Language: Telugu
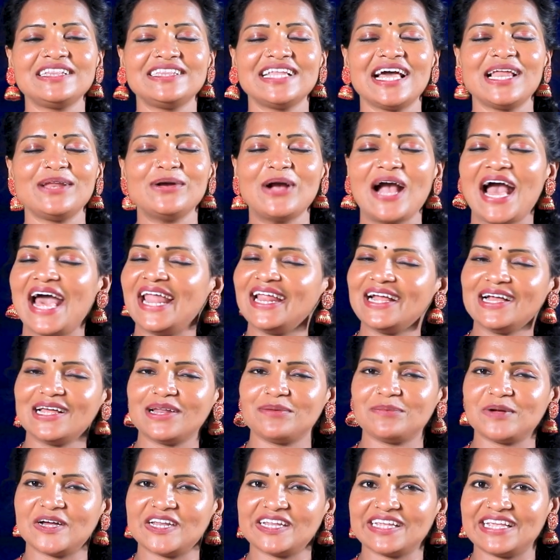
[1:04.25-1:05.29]
రత్నాలు
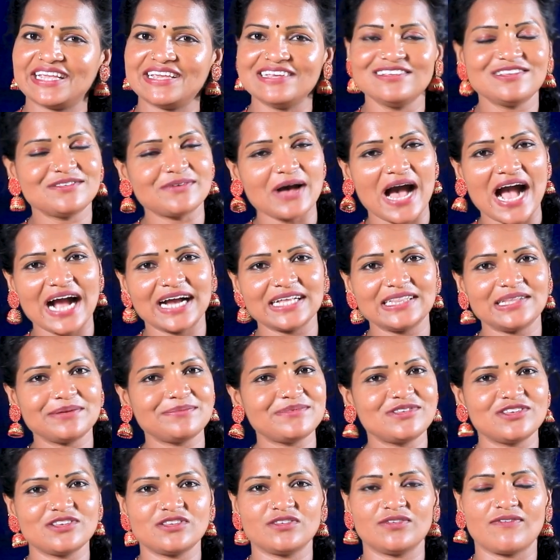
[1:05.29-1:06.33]
కార్యక్రమానికి స్వాగతం
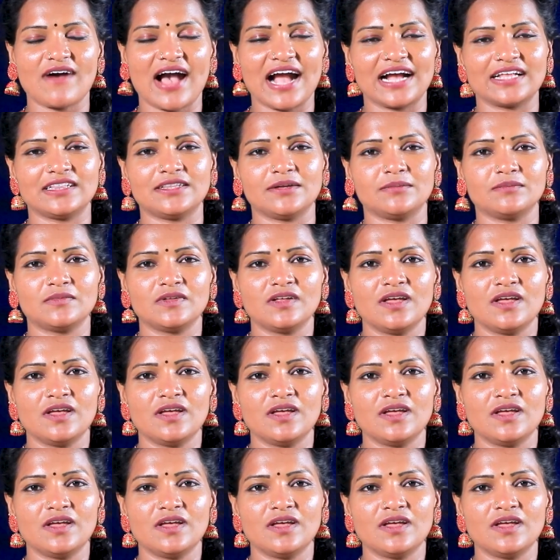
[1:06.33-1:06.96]
సుస్వాగతం